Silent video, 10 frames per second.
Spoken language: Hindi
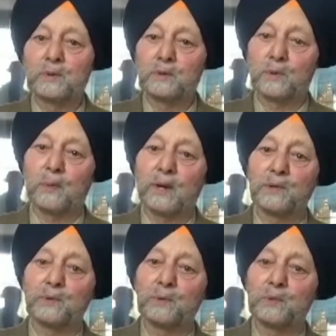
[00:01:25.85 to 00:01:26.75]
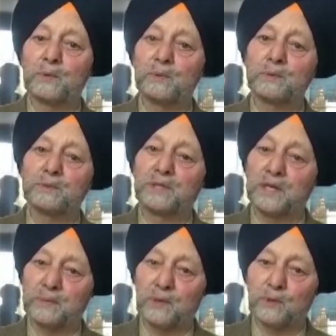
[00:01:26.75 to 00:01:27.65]
गुरबाणी
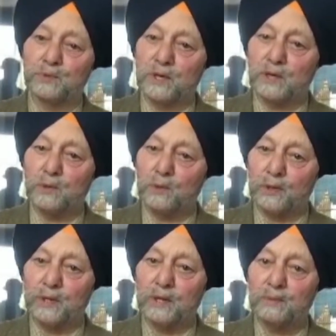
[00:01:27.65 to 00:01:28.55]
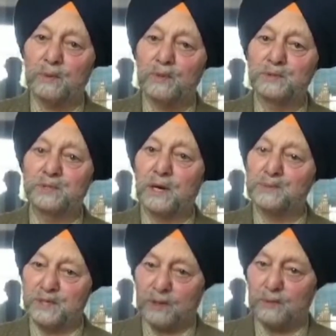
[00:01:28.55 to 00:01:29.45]
स्टेज पर उच्चारण हो रही है
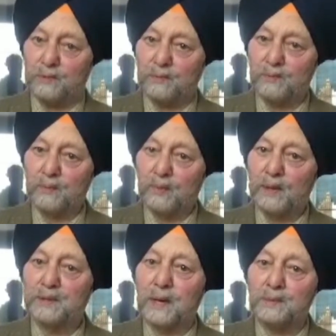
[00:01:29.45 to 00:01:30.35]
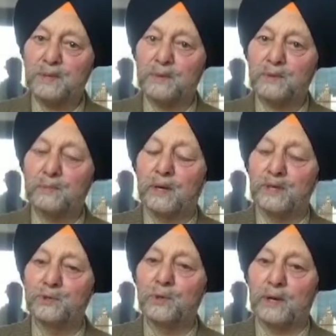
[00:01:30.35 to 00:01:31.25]
जाप साहब ये जाप साहब की
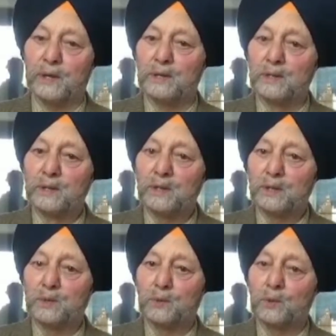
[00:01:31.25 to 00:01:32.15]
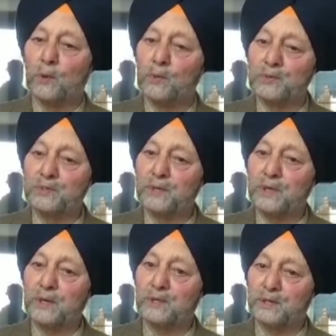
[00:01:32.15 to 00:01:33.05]
बाणी जो है ये गुरु गोविंद
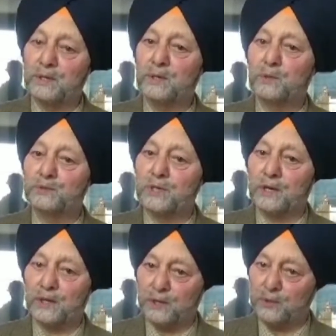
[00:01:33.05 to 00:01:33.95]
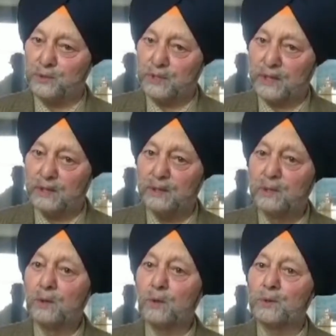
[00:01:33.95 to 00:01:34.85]
सिंह जी की उच्चारण की हुई है
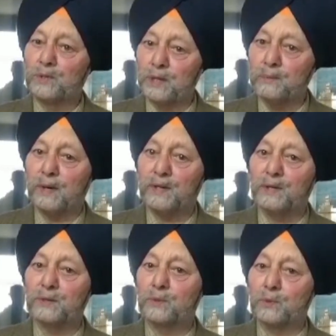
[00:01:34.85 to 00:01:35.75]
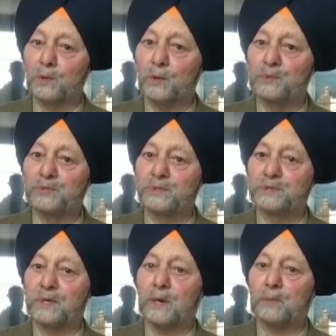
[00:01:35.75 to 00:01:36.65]
और ये बाणी गुरु गोविंद सिंह
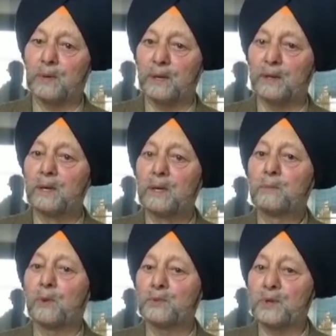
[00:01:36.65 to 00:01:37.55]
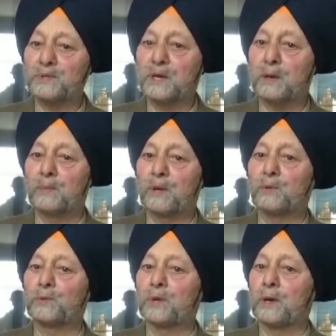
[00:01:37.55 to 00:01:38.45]
साहब ने पौंटा साहब में
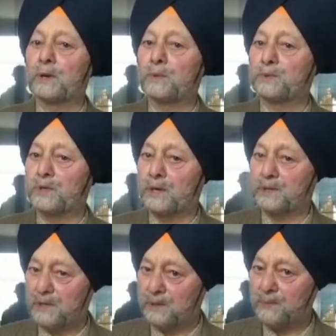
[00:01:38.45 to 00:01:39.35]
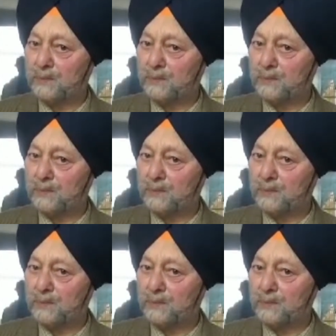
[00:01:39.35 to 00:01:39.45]
उतार उचारी थी